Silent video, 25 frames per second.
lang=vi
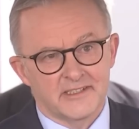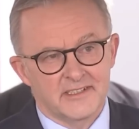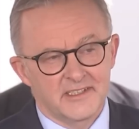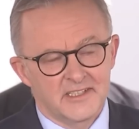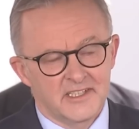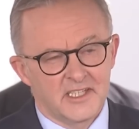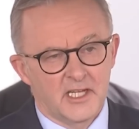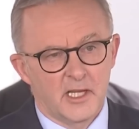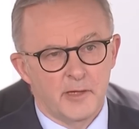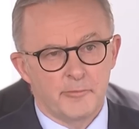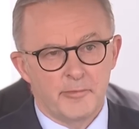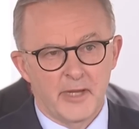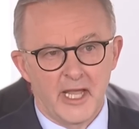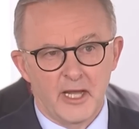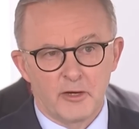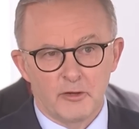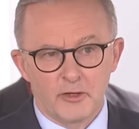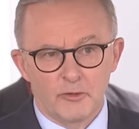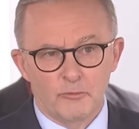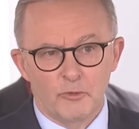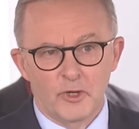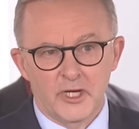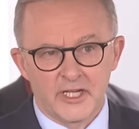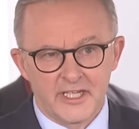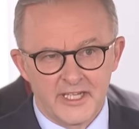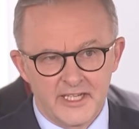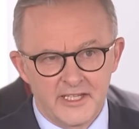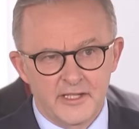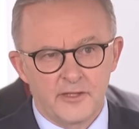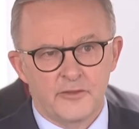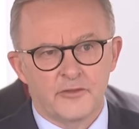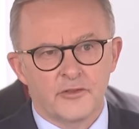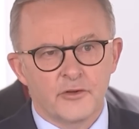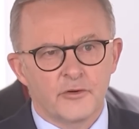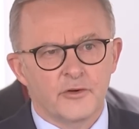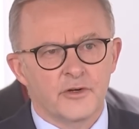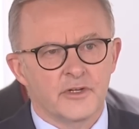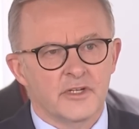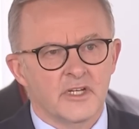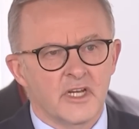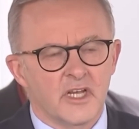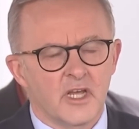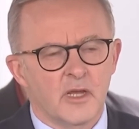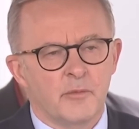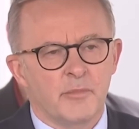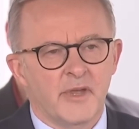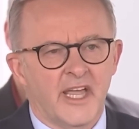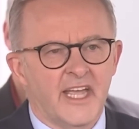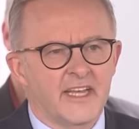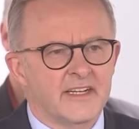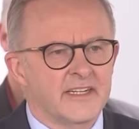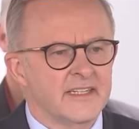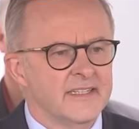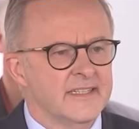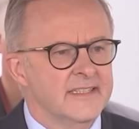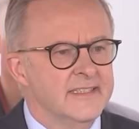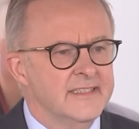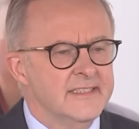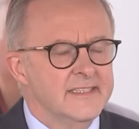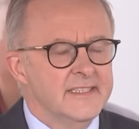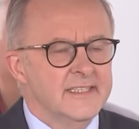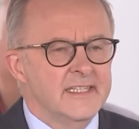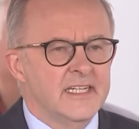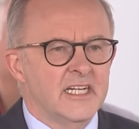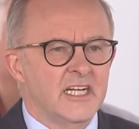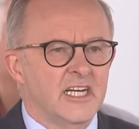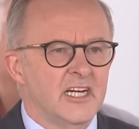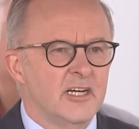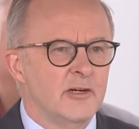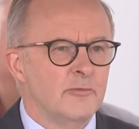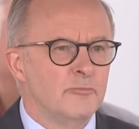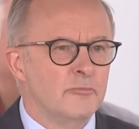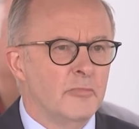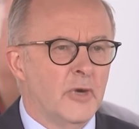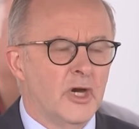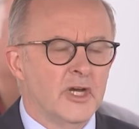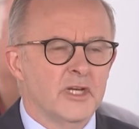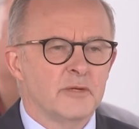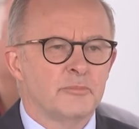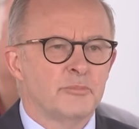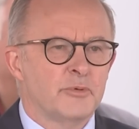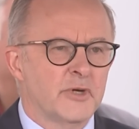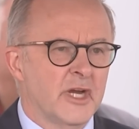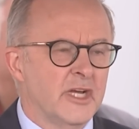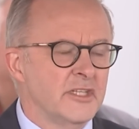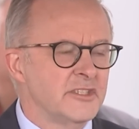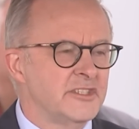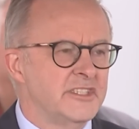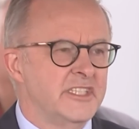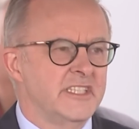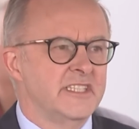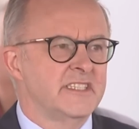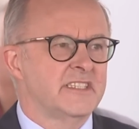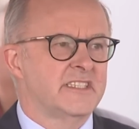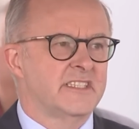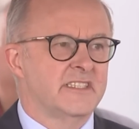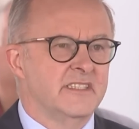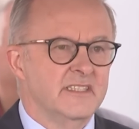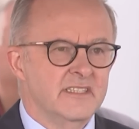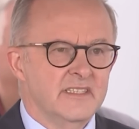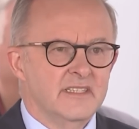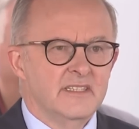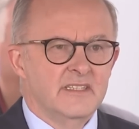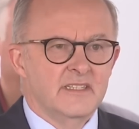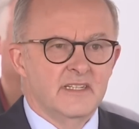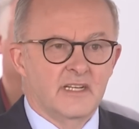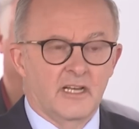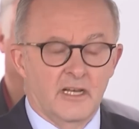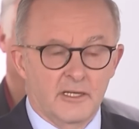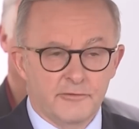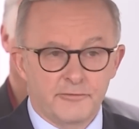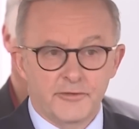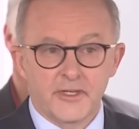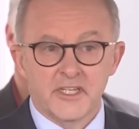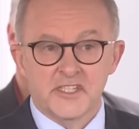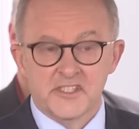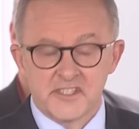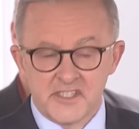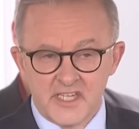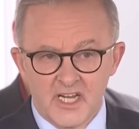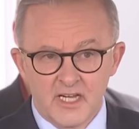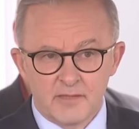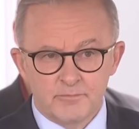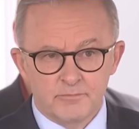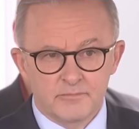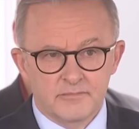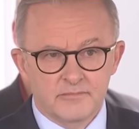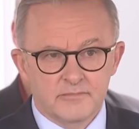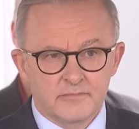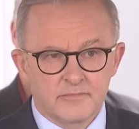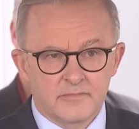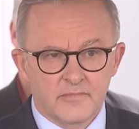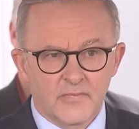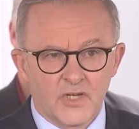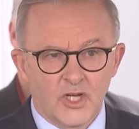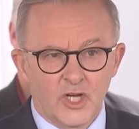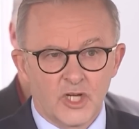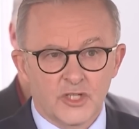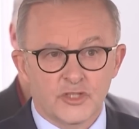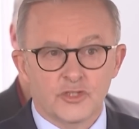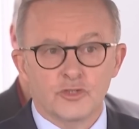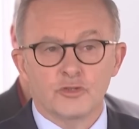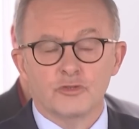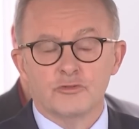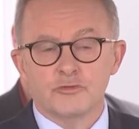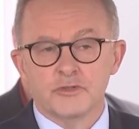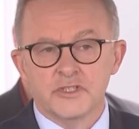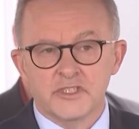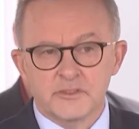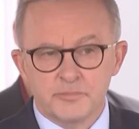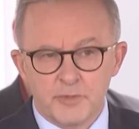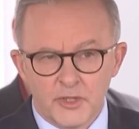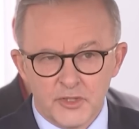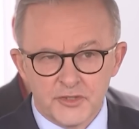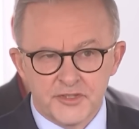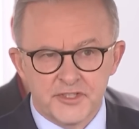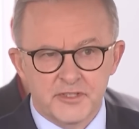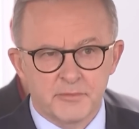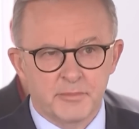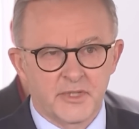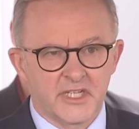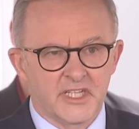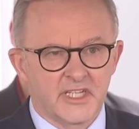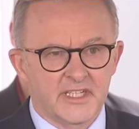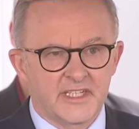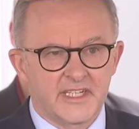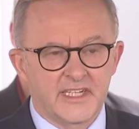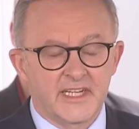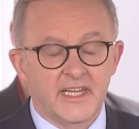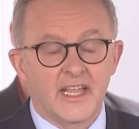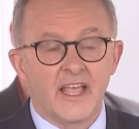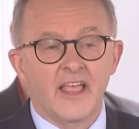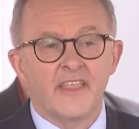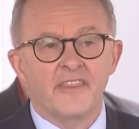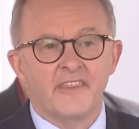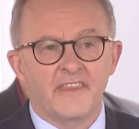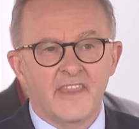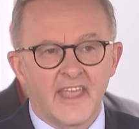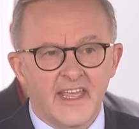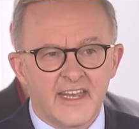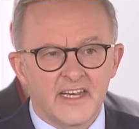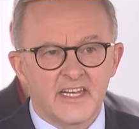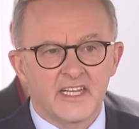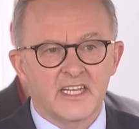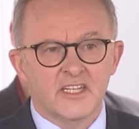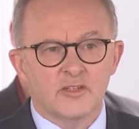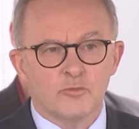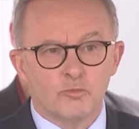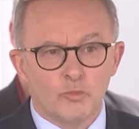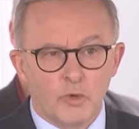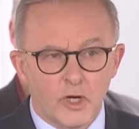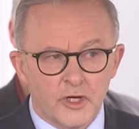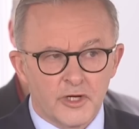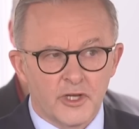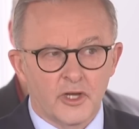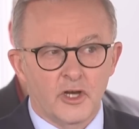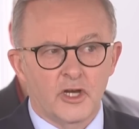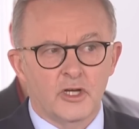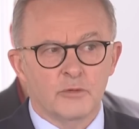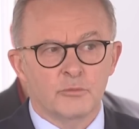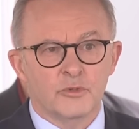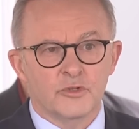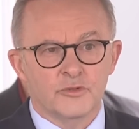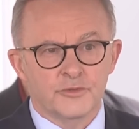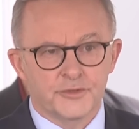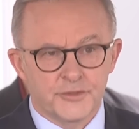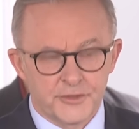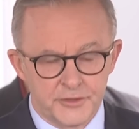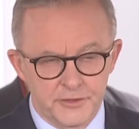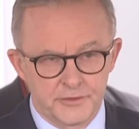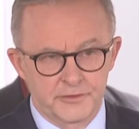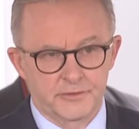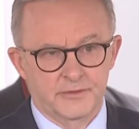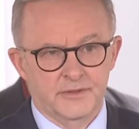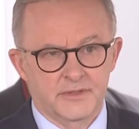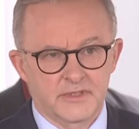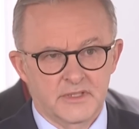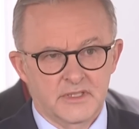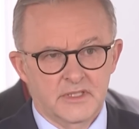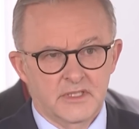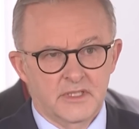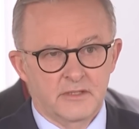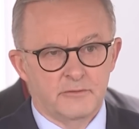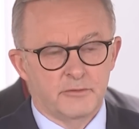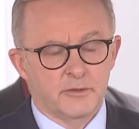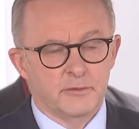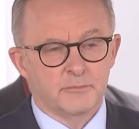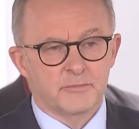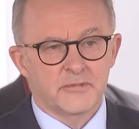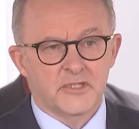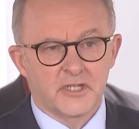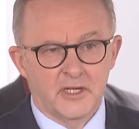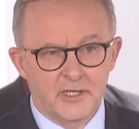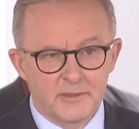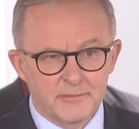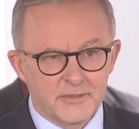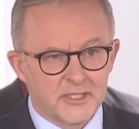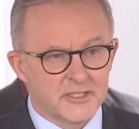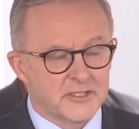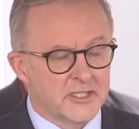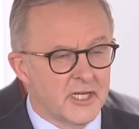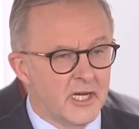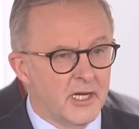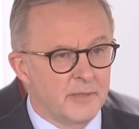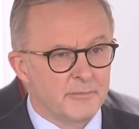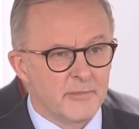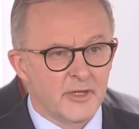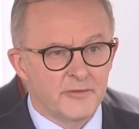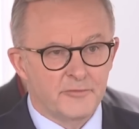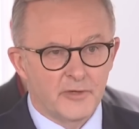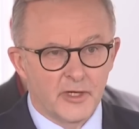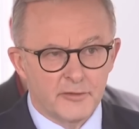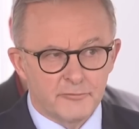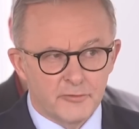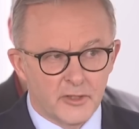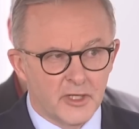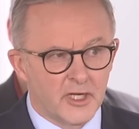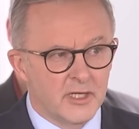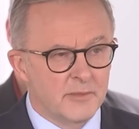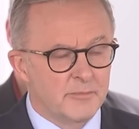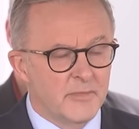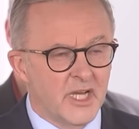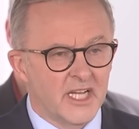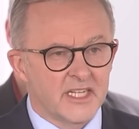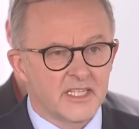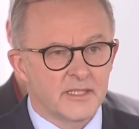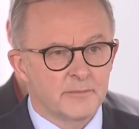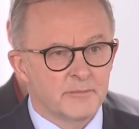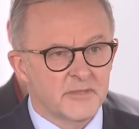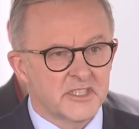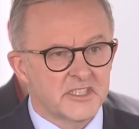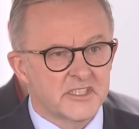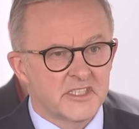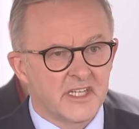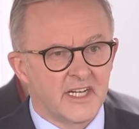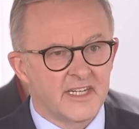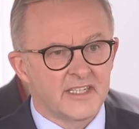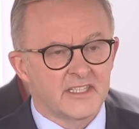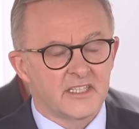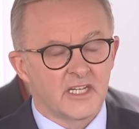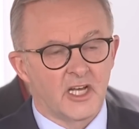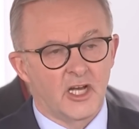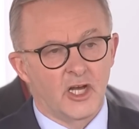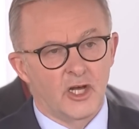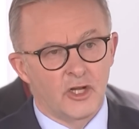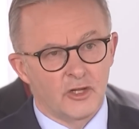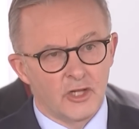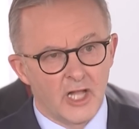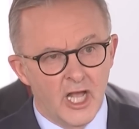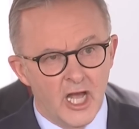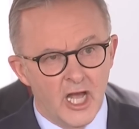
thì thủ tướng Albanese nói rằng đây là dựa vào cái à, một cái vấn đề nhân đạo thành ra nếu như mà nó thuộc về vấn đề nhân đạo đó thì tôi nghĩ là nó sẽ à, rõ ràng còn nếu mà nó thuộc về vấn đề